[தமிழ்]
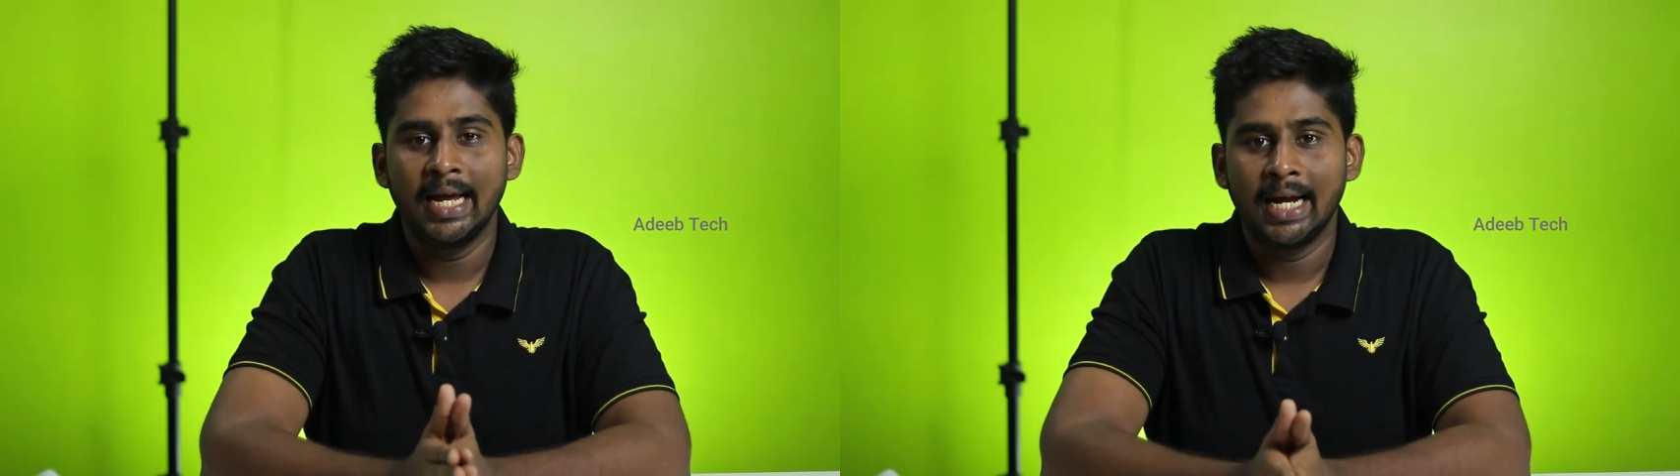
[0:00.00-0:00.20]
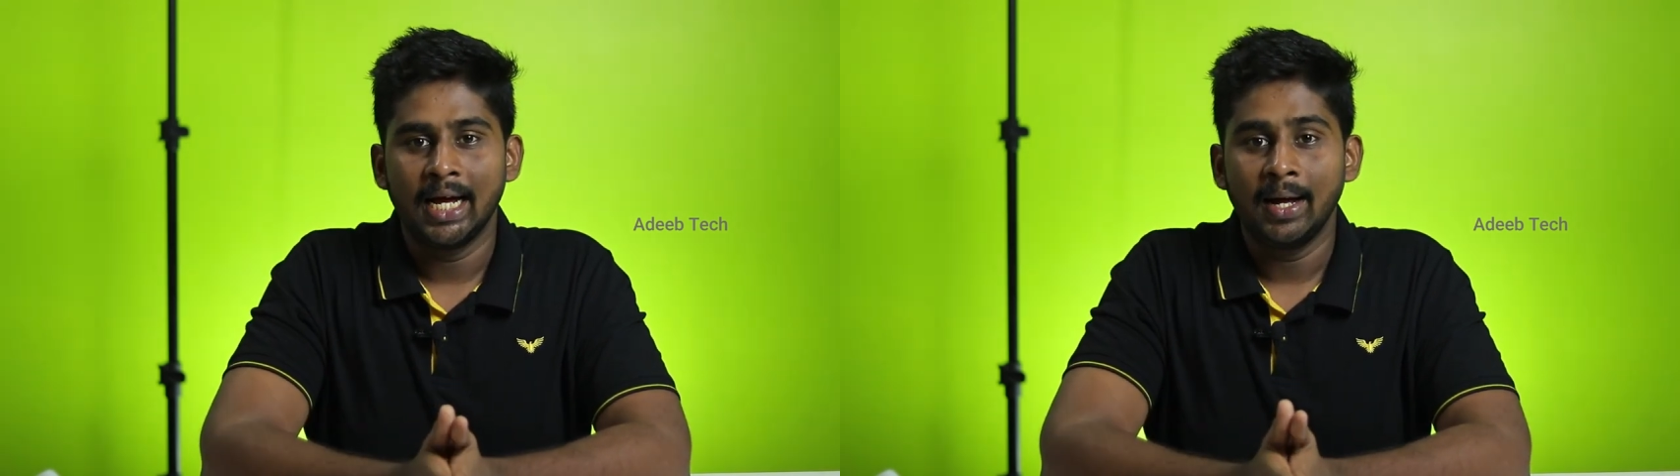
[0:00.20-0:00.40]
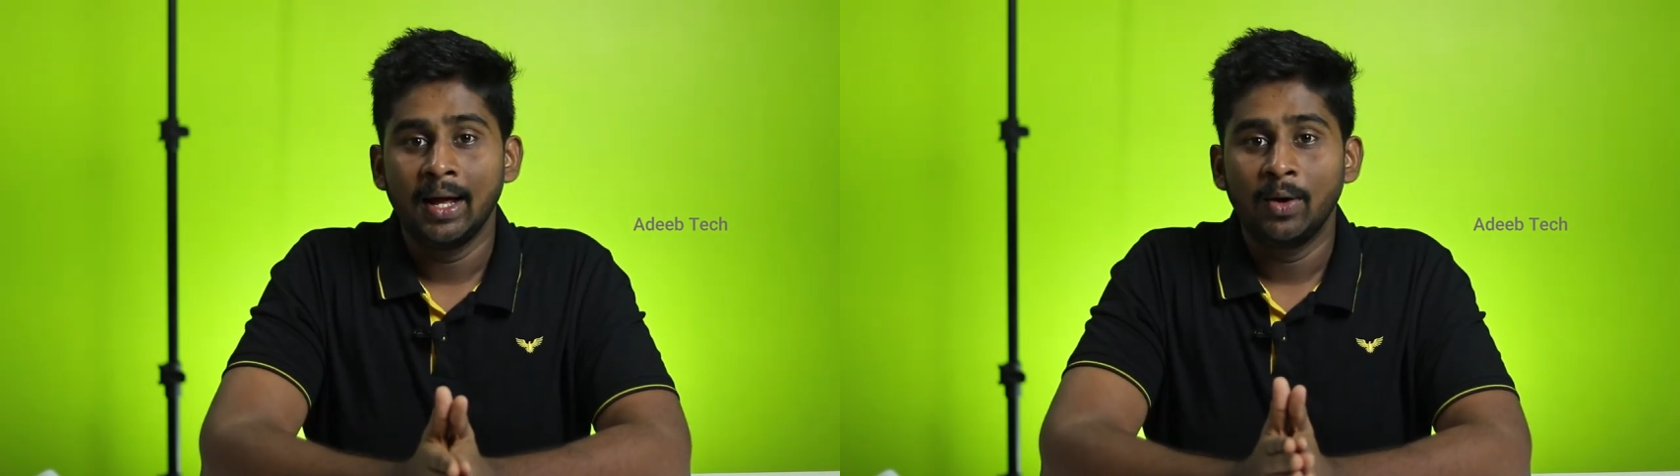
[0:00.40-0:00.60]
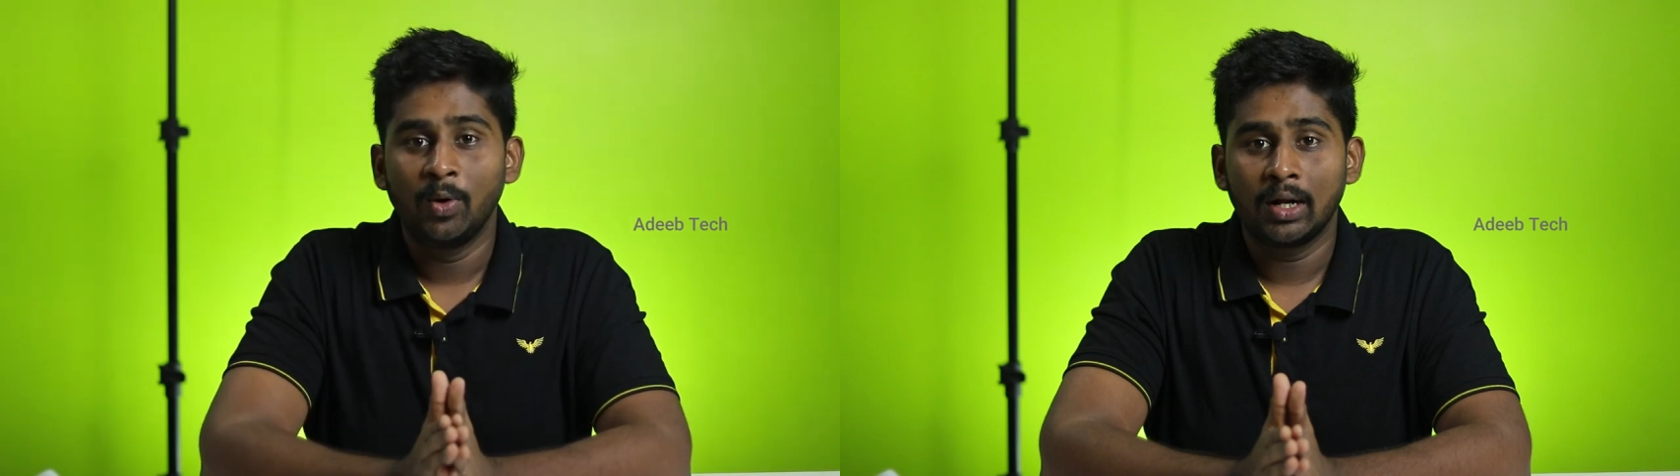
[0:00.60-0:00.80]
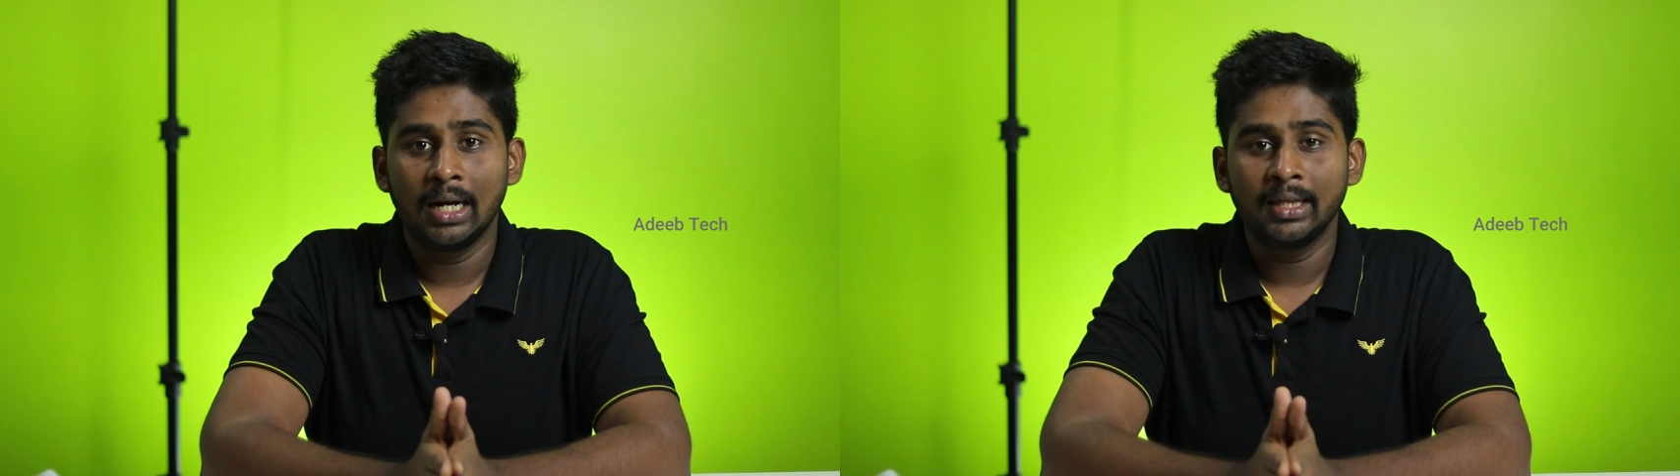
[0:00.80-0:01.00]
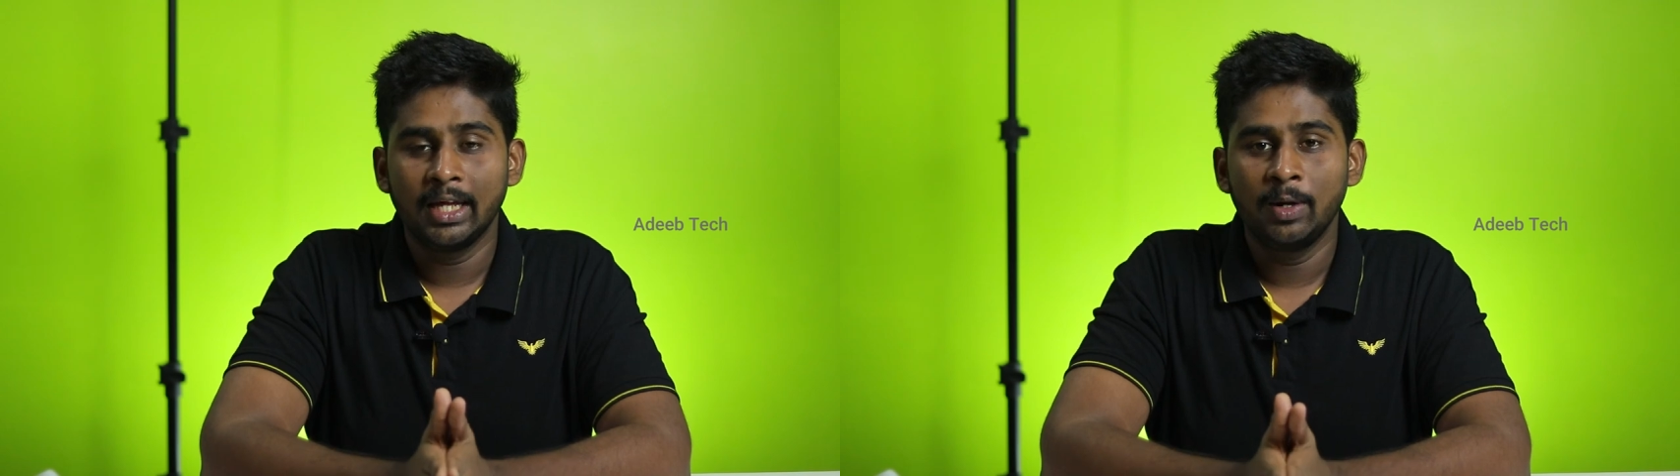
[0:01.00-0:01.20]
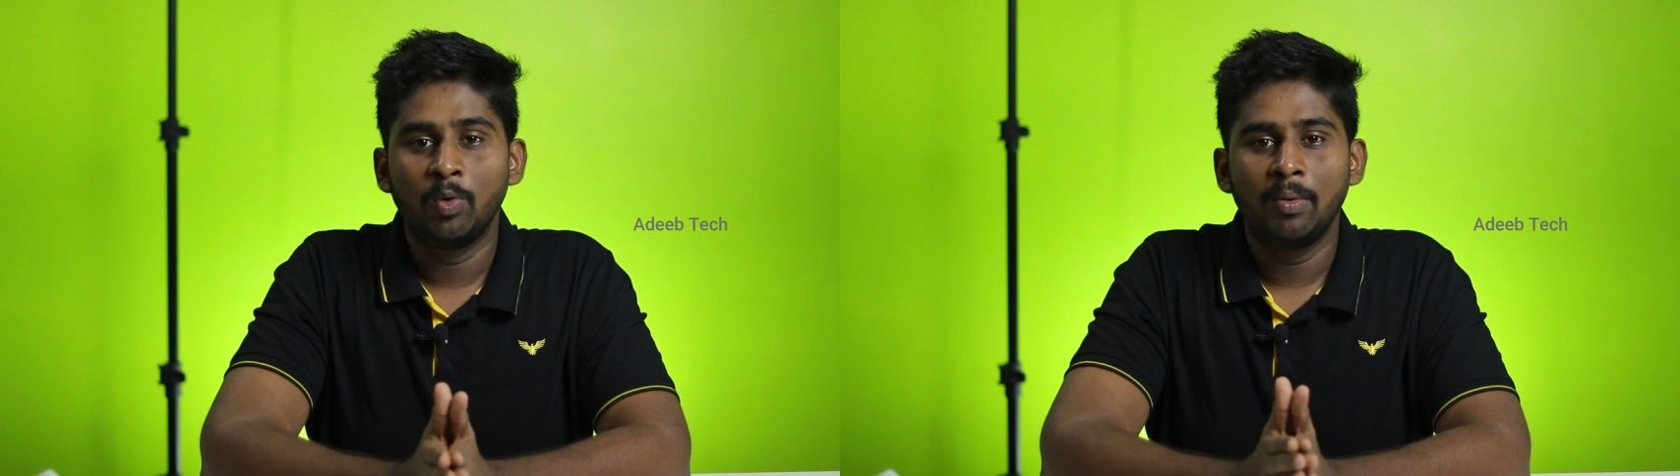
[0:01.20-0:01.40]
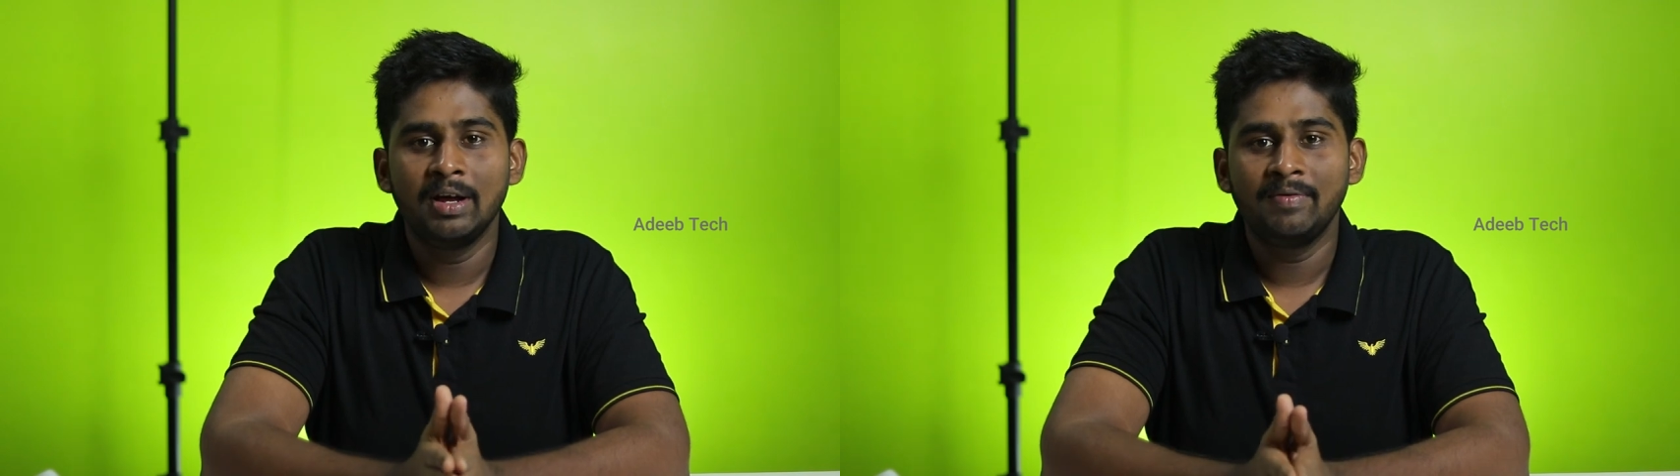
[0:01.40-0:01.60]
ஏன்னா உங்களுக்கெல்லாம்
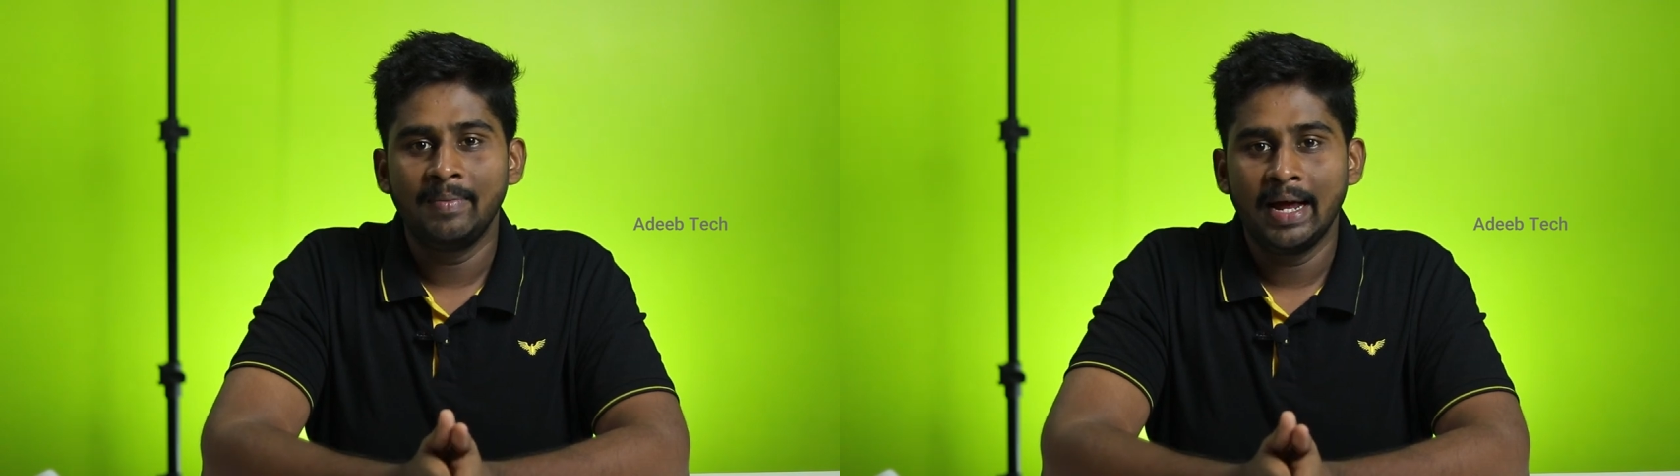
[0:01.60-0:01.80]
தெரியும் மொபைல்